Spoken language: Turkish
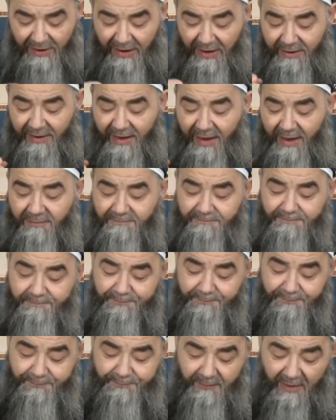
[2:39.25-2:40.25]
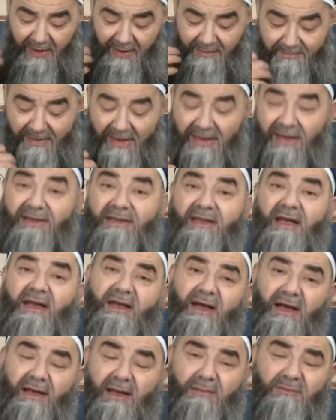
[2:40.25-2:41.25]
Teala e,
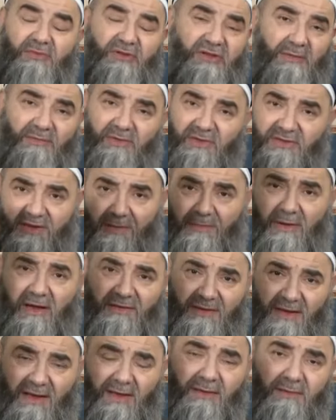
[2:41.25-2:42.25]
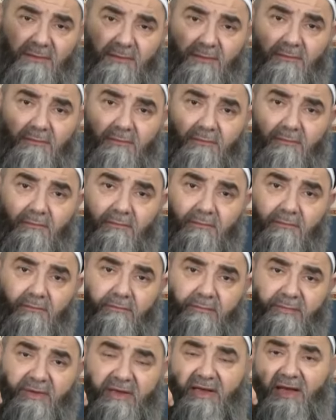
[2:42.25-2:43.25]
melekleri yaratmış tabi zamanla.
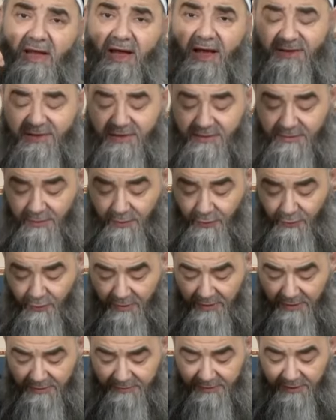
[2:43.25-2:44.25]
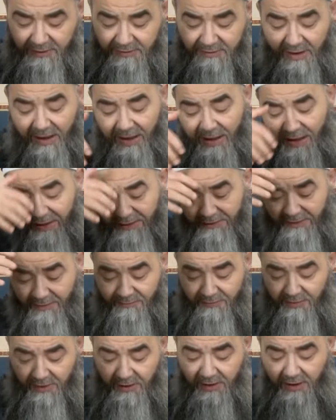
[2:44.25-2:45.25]
Binlerce sene sonra. Ta
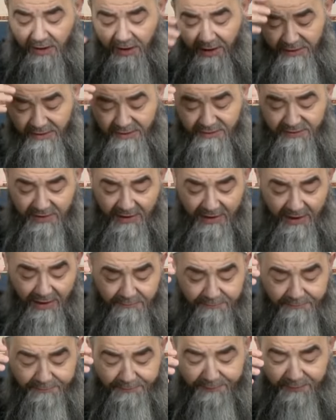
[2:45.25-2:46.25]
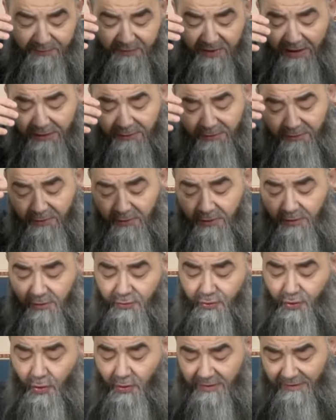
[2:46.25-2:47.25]
Adem aleyhisselamdan
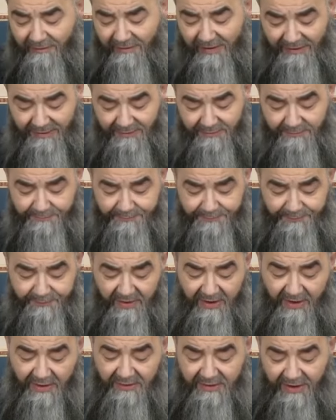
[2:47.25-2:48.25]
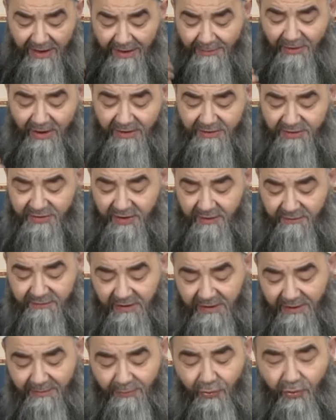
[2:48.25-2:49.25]
çok evvel Yine diğer bir hadis-i
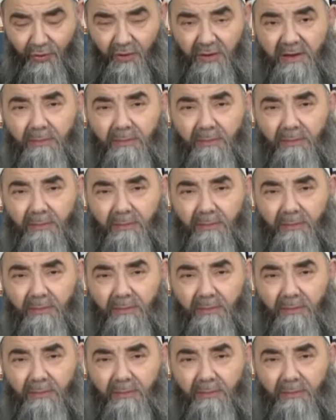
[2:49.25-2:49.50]
şerifte ne buyuruyor?